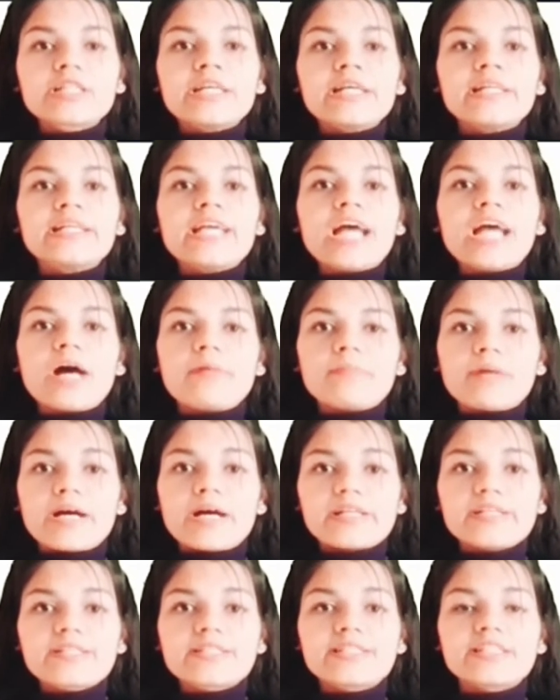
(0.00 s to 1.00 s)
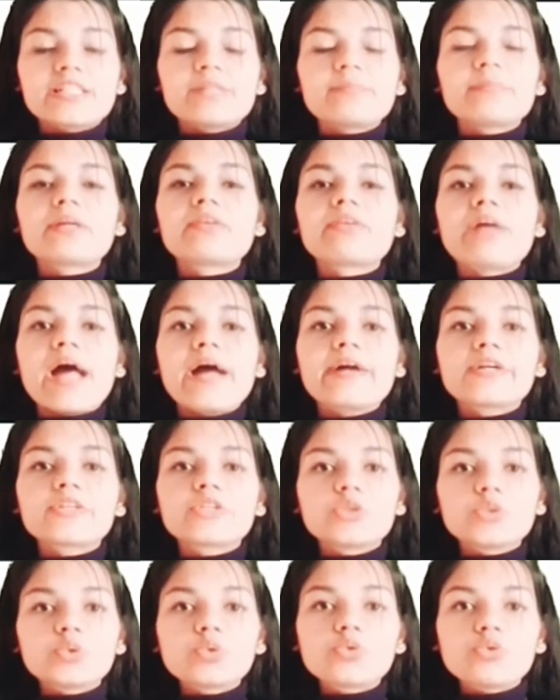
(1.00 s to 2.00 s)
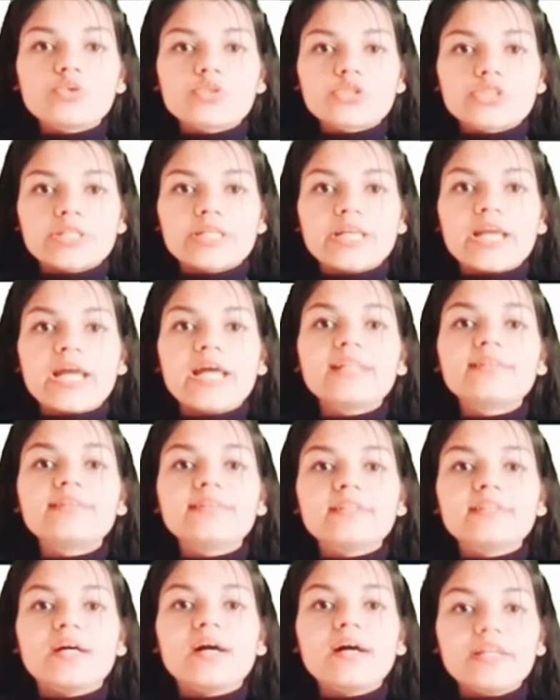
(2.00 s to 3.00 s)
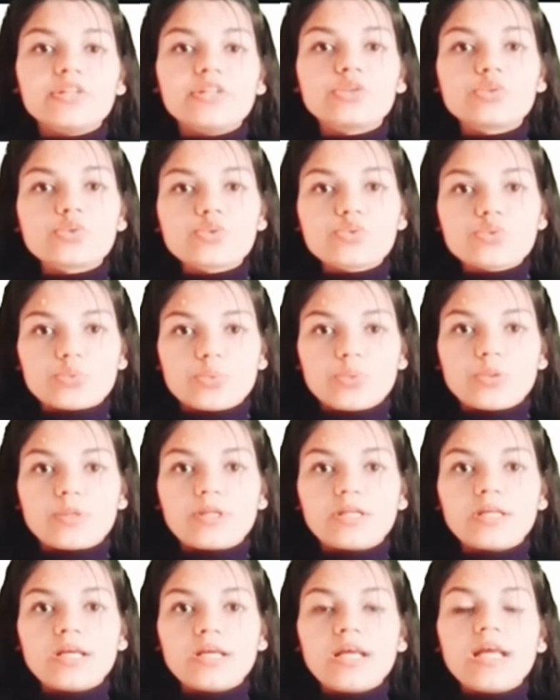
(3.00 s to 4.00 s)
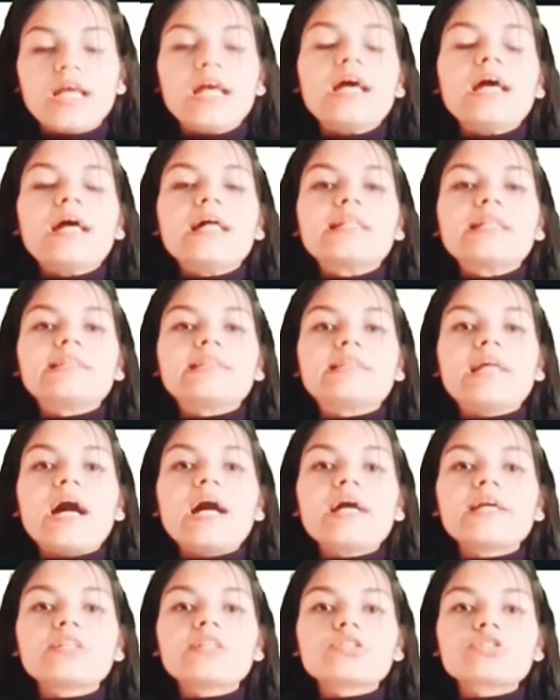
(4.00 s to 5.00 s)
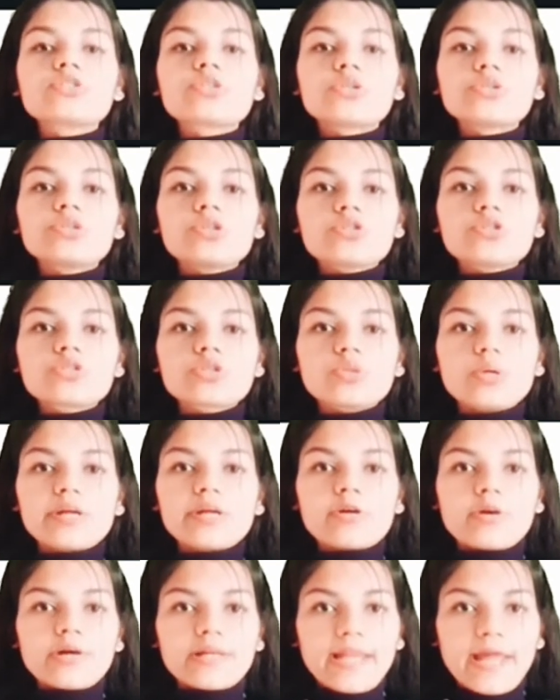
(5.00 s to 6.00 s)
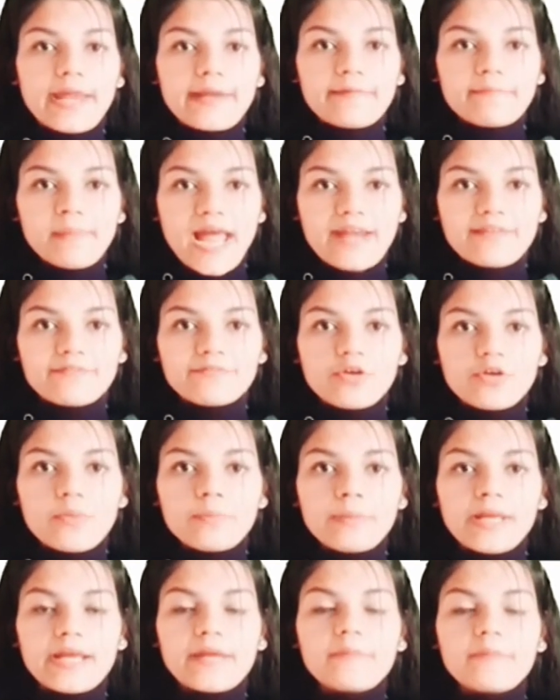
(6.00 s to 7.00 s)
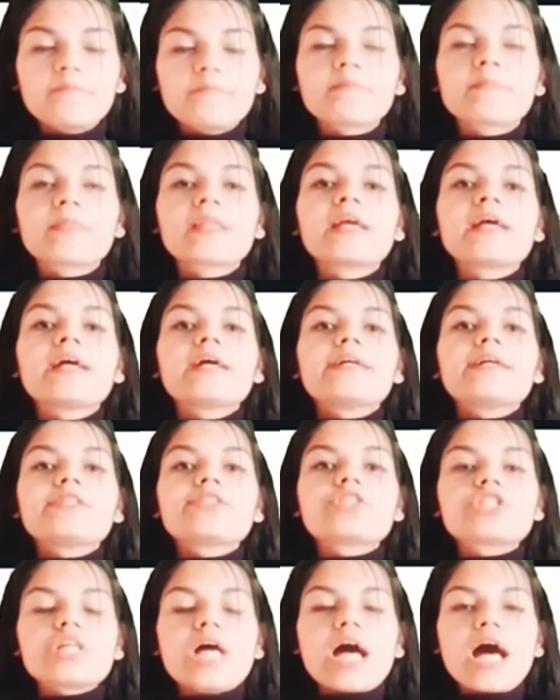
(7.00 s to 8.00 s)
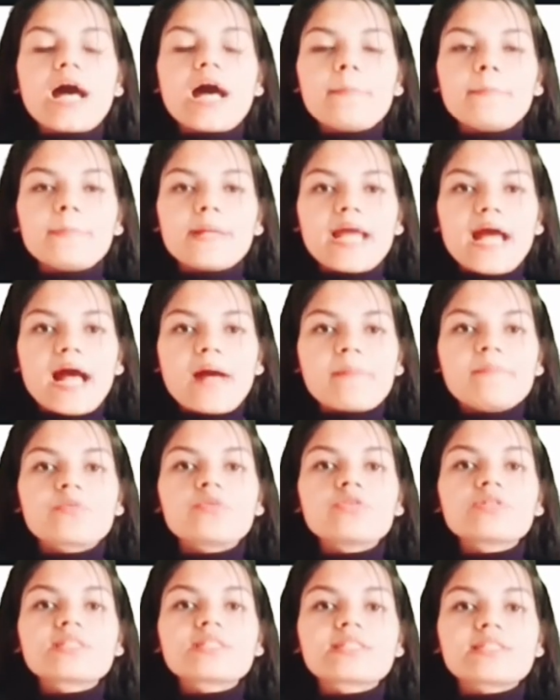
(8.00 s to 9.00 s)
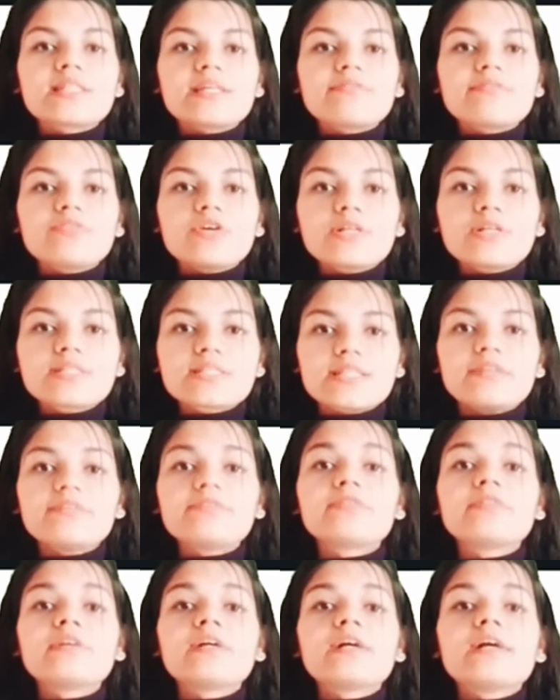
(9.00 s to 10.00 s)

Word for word: के लिए हमारे सिटी में रैंक टू कोचिंग है द हिंदू जोन द हिंदू जोन दोस्तों एक ऑनलाइन प्लेटफॉर्म है जहाँ पे आपको सिर्फ और सिर्फ